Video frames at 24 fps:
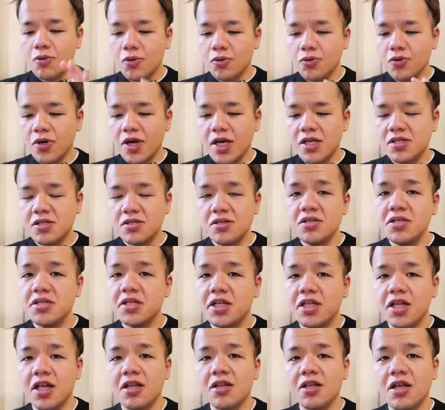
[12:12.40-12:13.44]
この安い
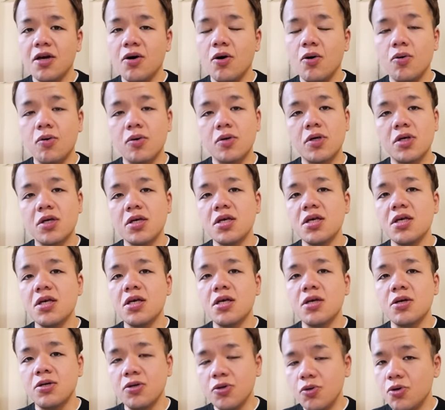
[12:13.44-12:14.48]
値段で大
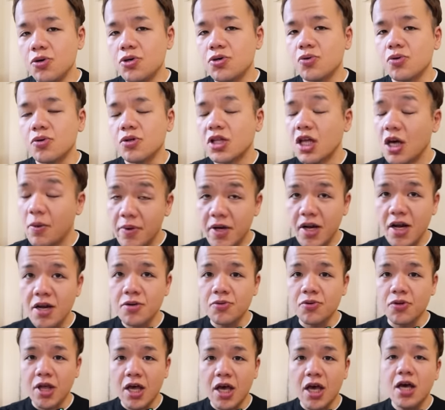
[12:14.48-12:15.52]
きい料理を食べられ
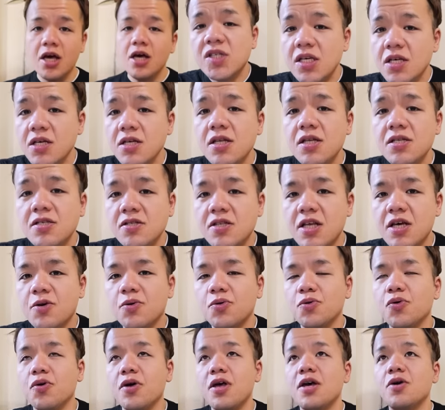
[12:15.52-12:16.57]
るので、ぜひですね、
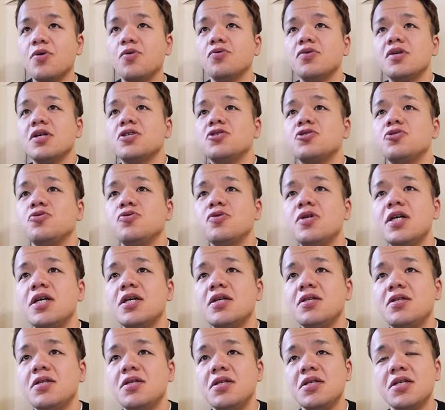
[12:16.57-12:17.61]
この江古田周
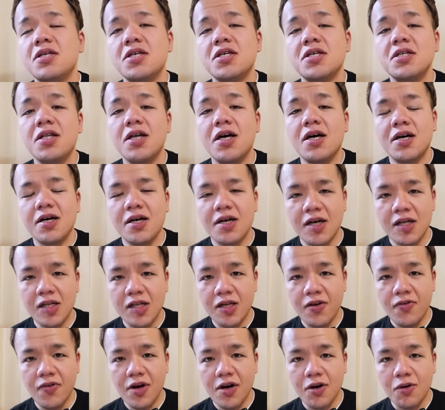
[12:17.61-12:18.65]
辺に来た
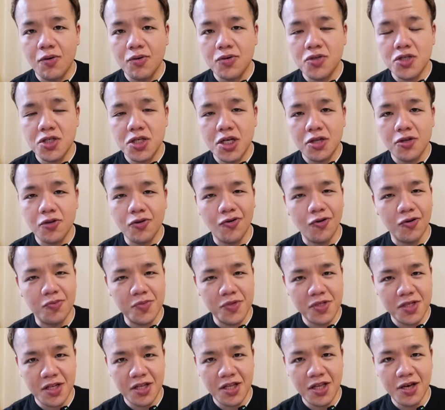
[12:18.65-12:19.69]
方はこちらのお
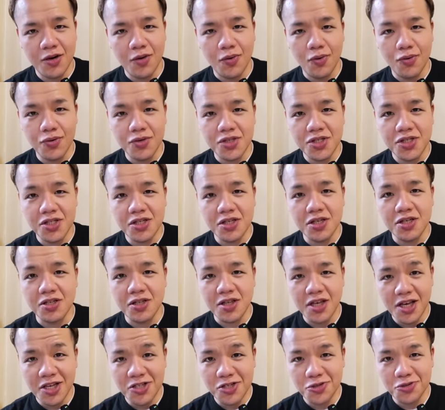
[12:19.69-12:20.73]
店で美味しい
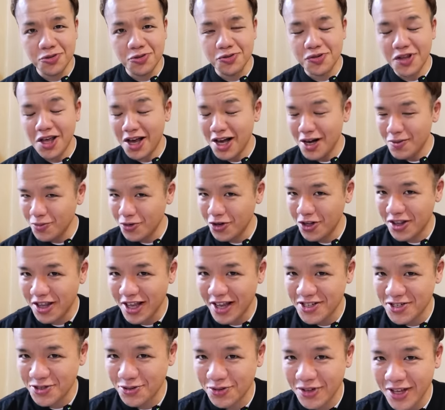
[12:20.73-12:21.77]
定食、デカ盛り
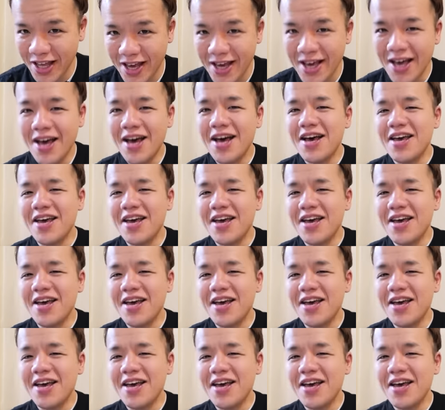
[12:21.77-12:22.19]
定食をね、